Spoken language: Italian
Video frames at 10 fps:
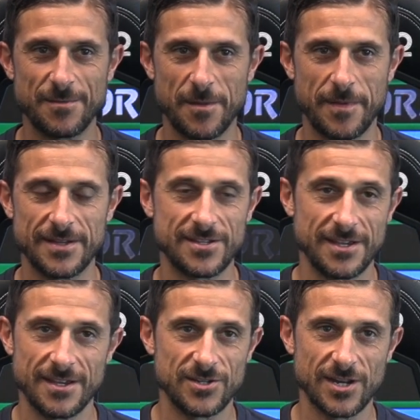prepara,
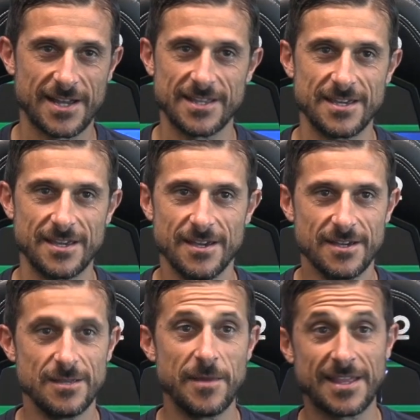si cerca di,
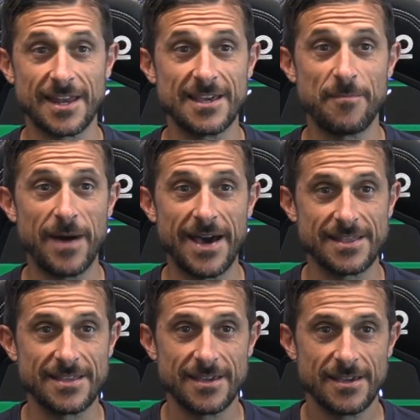di, mettere da
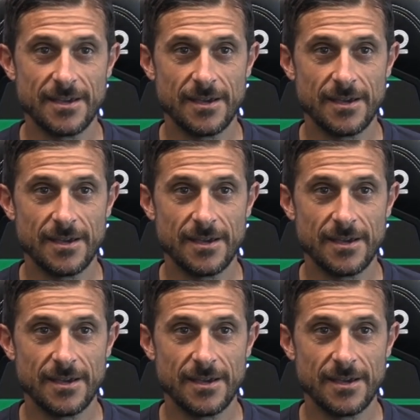parte